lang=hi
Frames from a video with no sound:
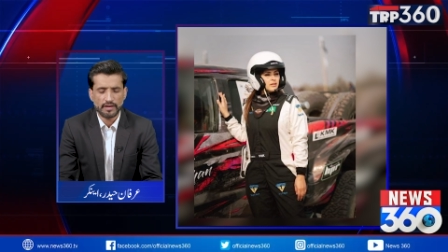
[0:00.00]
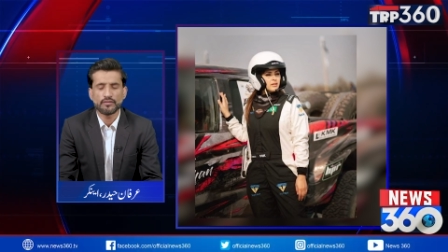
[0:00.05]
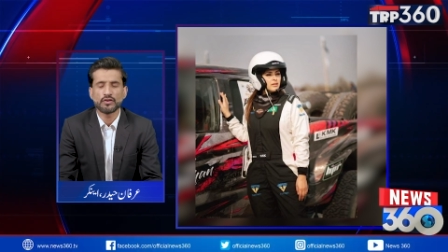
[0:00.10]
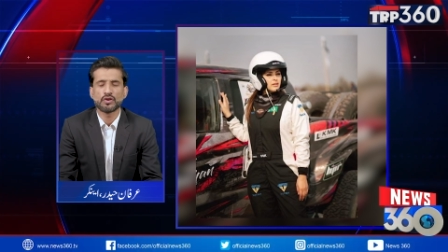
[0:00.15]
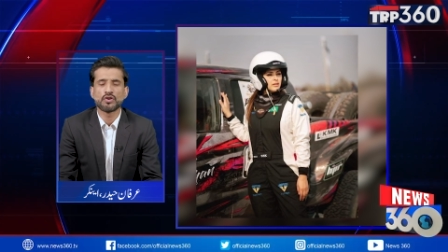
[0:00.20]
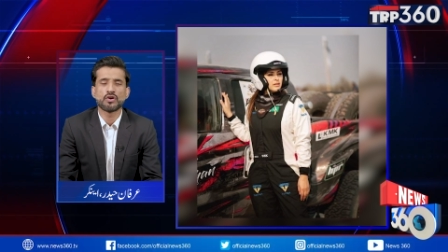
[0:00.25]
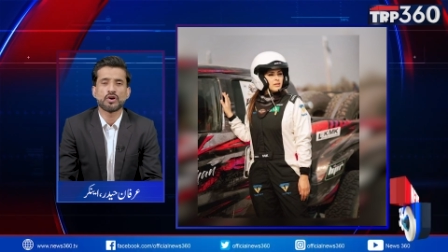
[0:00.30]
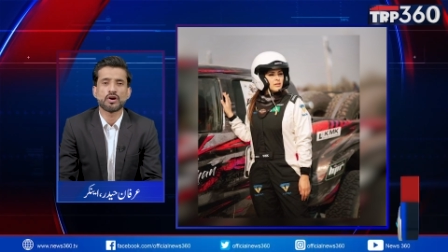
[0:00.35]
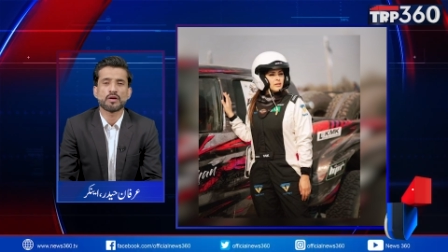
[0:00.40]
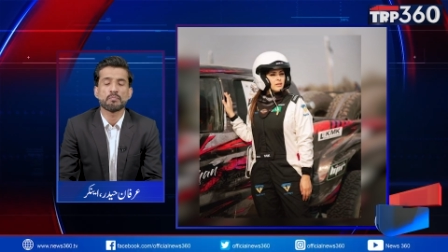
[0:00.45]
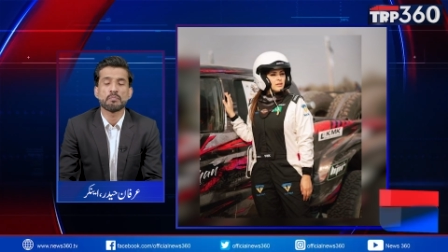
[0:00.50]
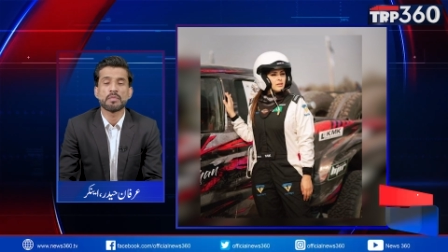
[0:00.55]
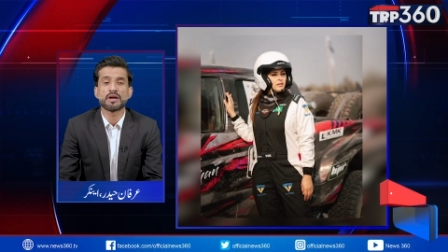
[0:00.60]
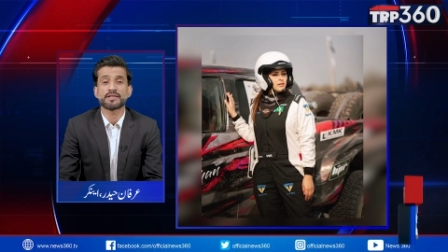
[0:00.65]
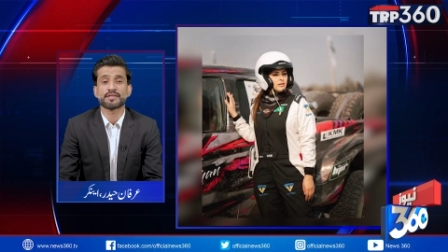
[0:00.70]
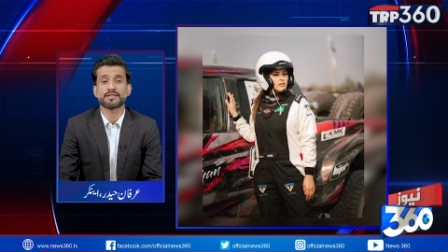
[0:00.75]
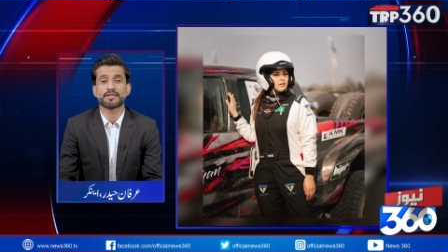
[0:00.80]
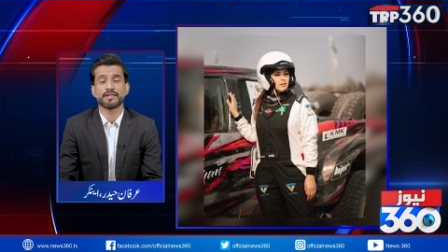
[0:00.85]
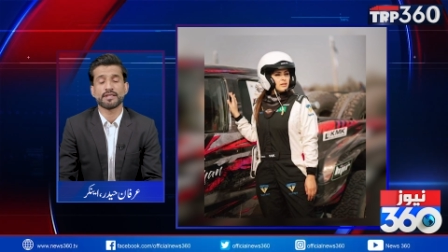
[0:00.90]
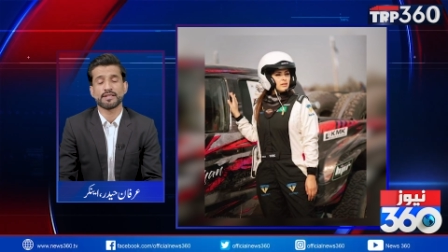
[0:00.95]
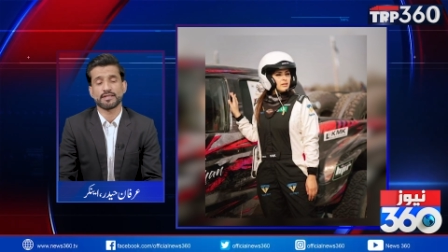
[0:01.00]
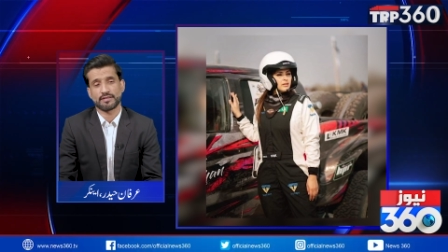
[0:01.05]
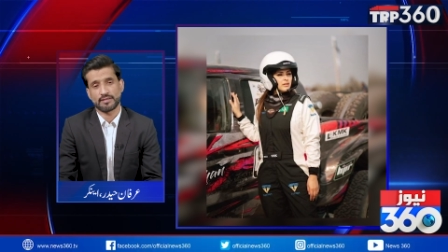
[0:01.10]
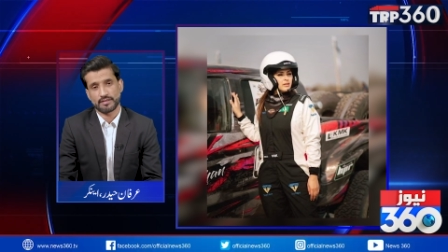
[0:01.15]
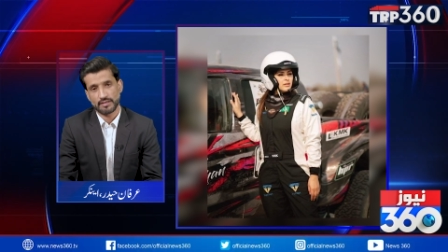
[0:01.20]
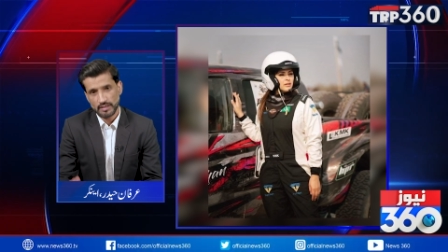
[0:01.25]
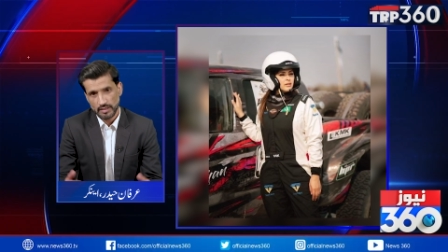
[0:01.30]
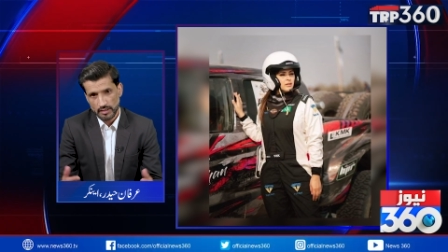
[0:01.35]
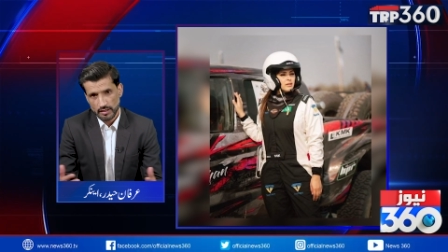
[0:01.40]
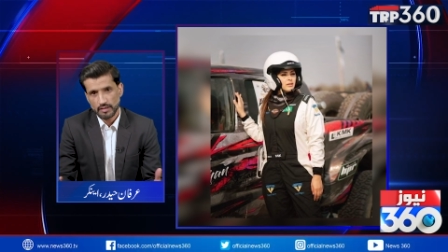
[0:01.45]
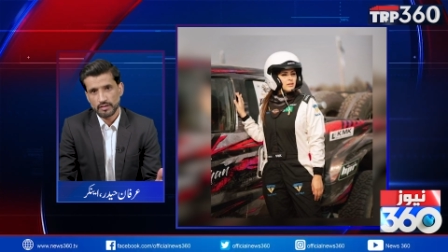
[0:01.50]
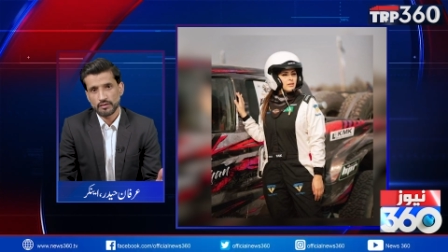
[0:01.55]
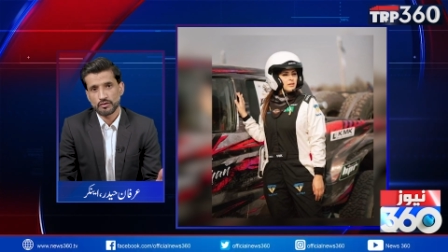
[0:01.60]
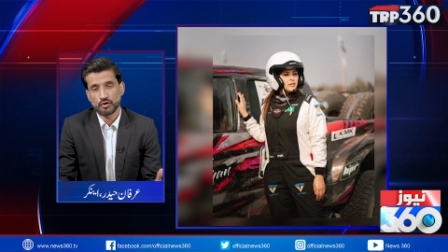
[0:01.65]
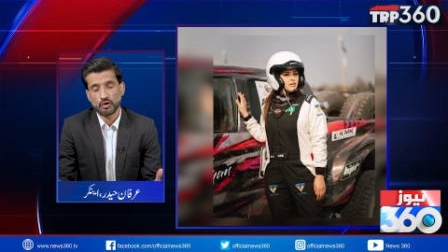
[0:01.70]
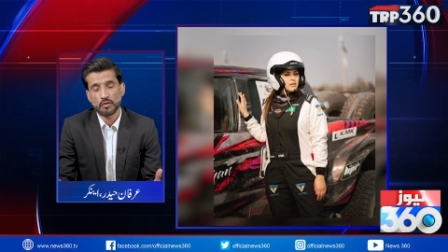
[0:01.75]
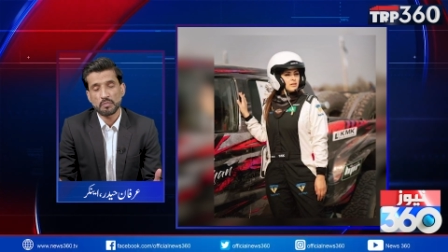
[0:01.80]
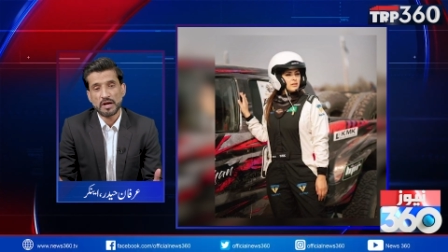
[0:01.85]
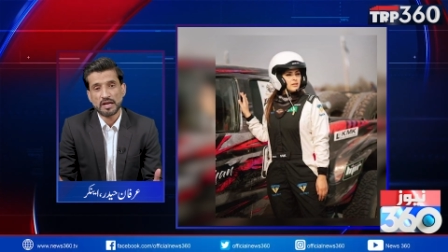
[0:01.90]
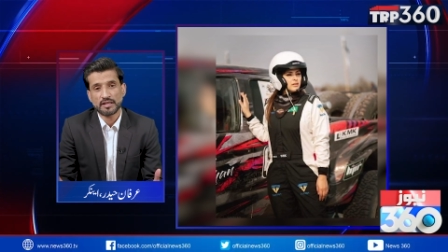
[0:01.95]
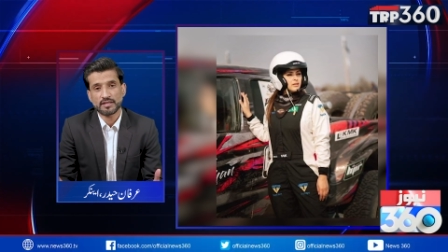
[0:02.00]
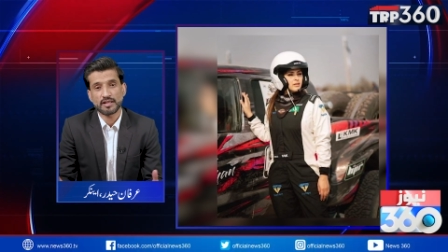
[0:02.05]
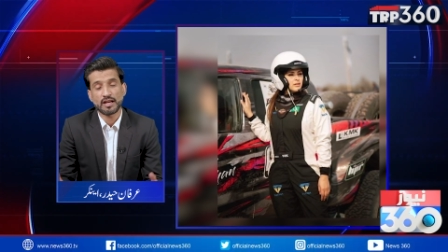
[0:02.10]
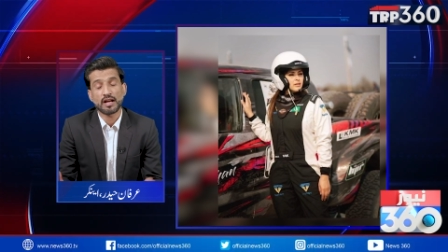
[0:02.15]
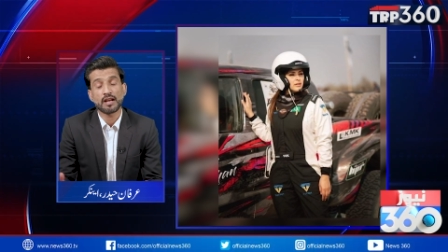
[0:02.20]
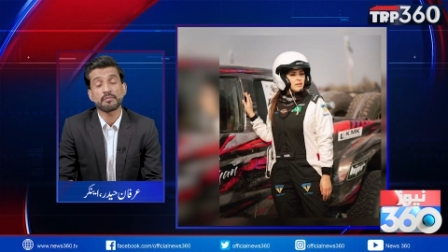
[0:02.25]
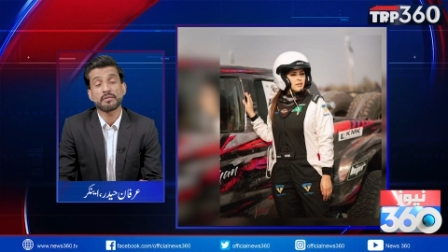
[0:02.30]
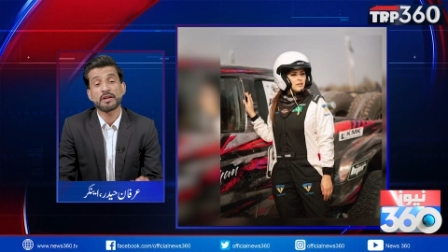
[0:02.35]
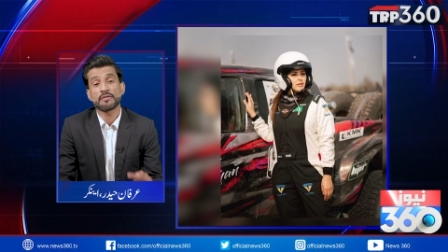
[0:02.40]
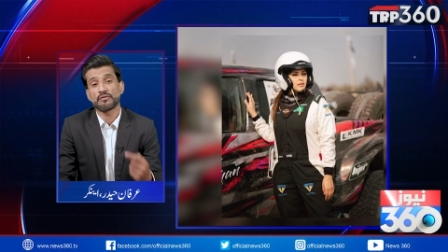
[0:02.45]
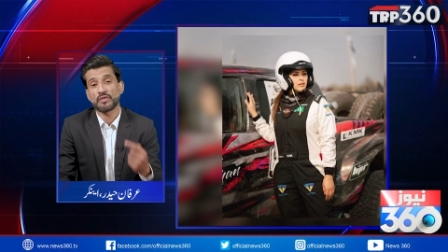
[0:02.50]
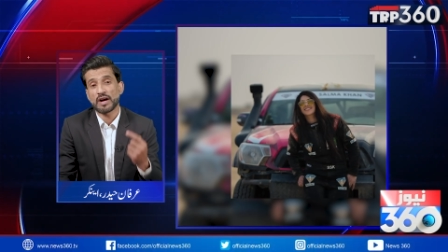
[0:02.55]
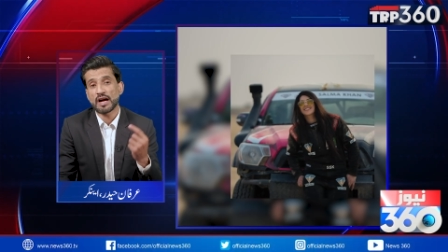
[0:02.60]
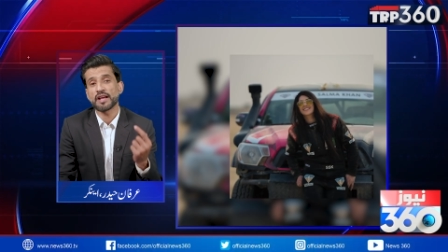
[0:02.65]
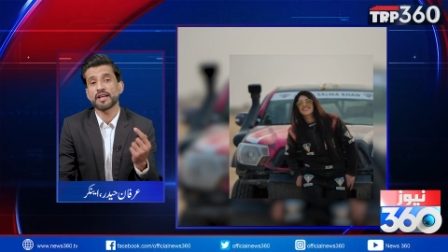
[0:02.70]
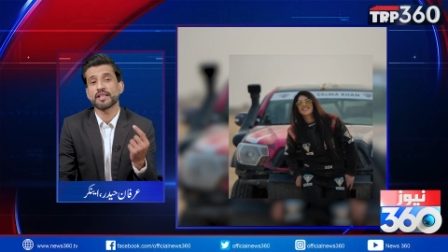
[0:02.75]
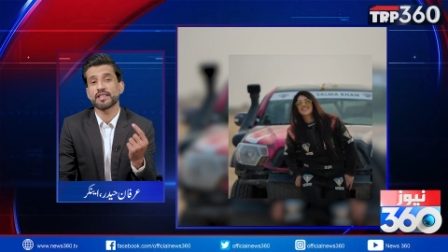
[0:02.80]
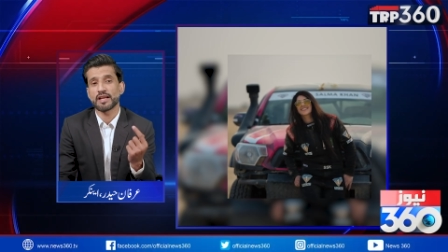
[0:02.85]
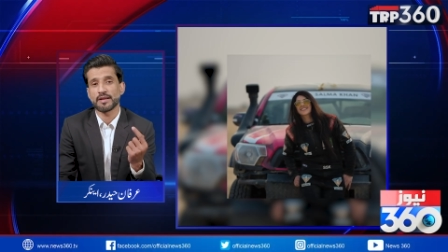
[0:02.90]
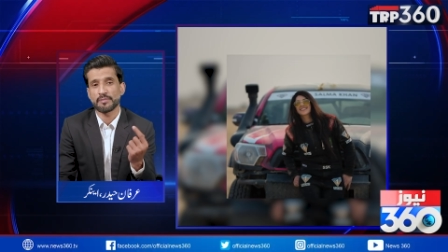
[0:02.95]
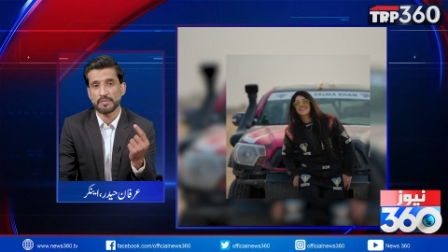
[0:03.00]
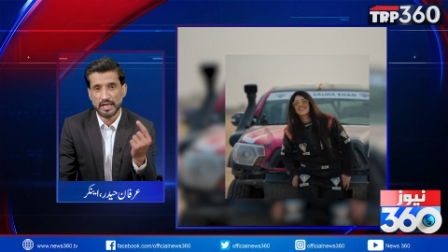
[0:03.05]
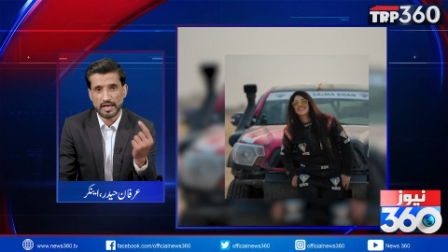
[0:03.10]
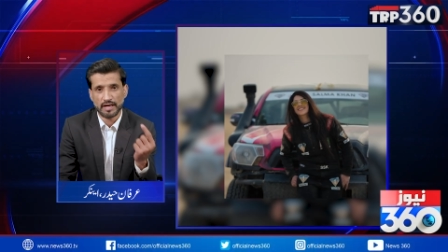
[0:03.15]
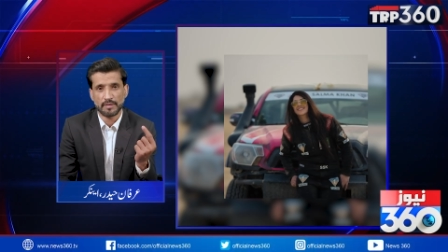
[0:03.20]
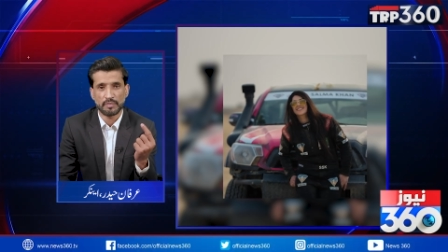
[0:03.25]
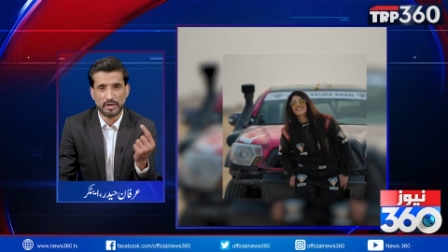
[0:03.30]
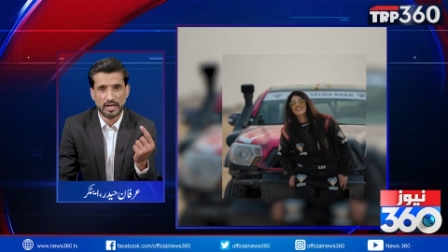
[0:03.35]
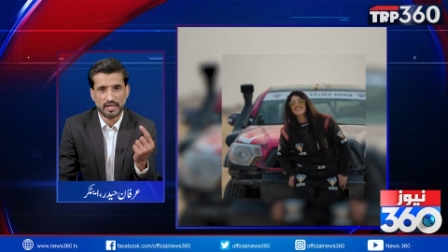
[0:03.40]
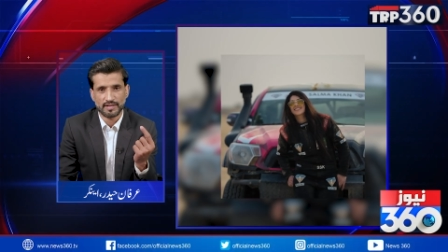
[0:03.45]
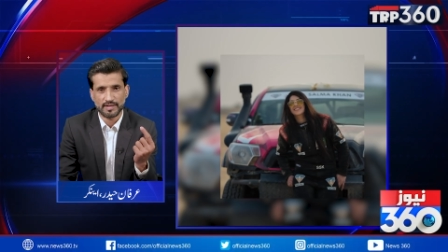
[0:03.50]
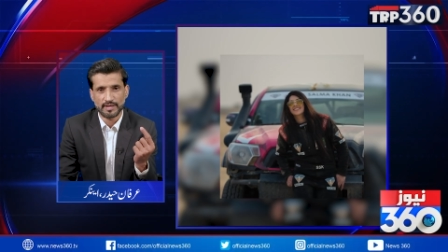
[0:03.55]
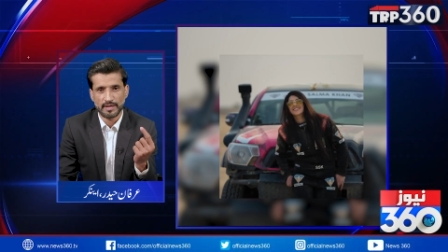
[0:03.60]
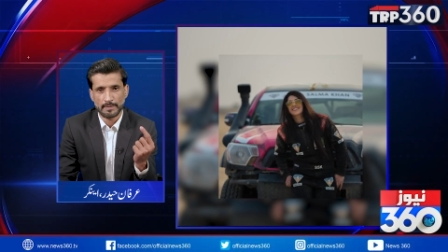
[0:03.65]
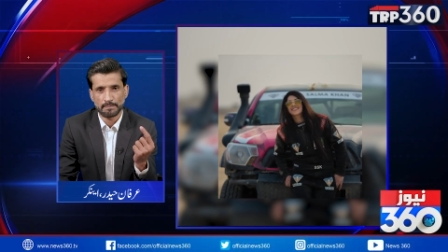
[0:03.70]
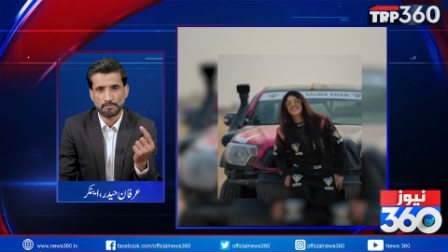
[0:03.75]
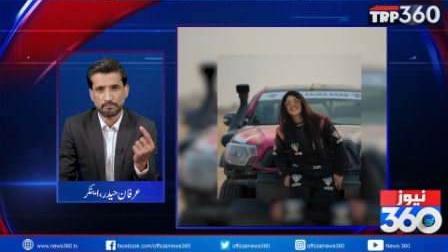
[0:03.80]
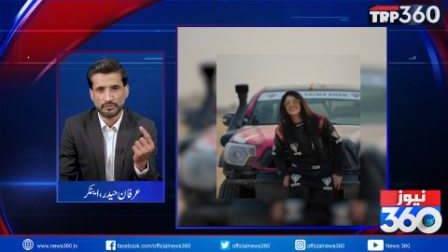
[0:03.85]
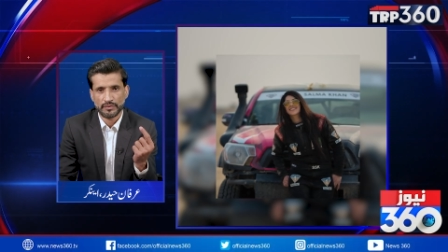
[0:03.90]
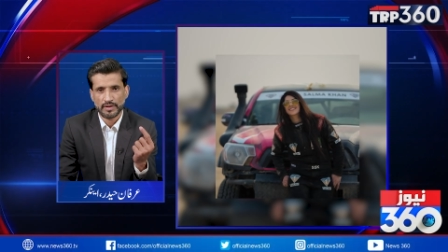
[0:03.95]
रिवो और मर्सडीज़ जो पाकिस्तान में वाहिद है मेरे पास है